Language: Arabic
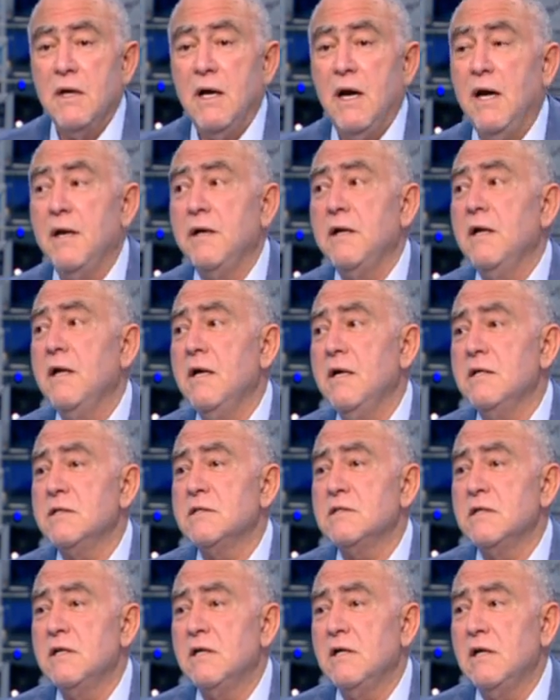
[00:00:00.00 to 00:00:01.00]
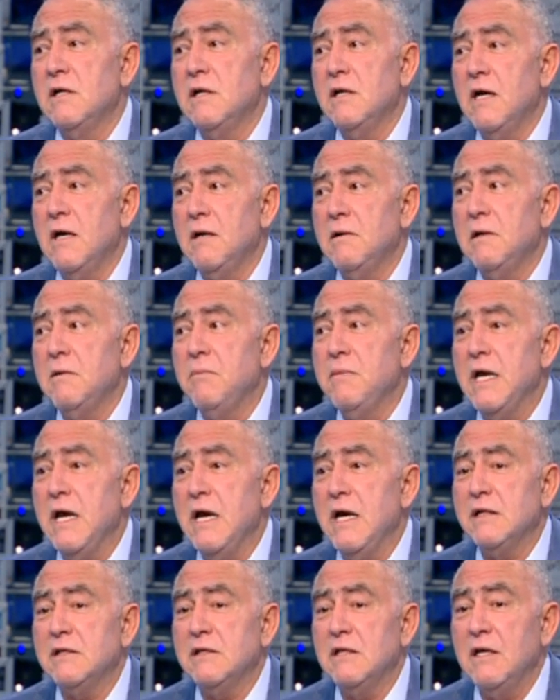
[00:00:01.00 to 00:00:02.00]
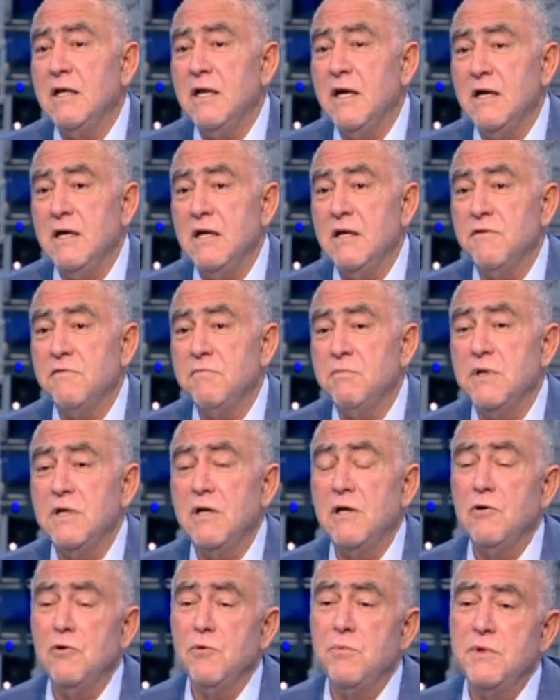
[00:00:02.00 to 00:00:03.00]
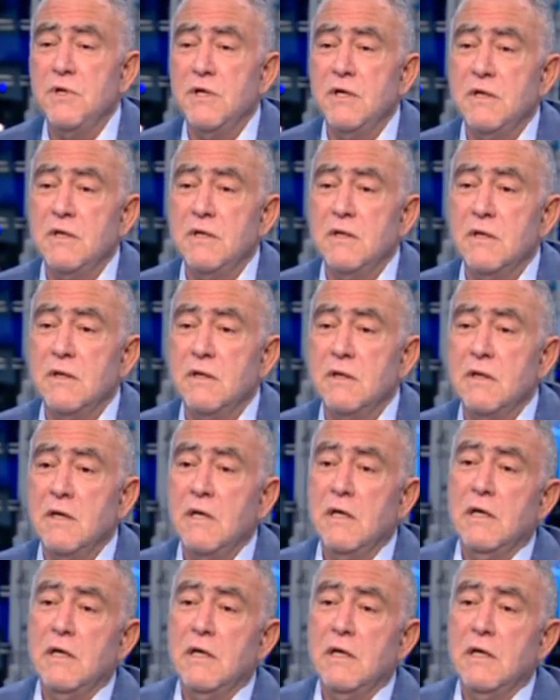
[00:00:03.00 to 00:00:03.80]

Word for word: عن هذه المئات الآلاف من اللبنانيين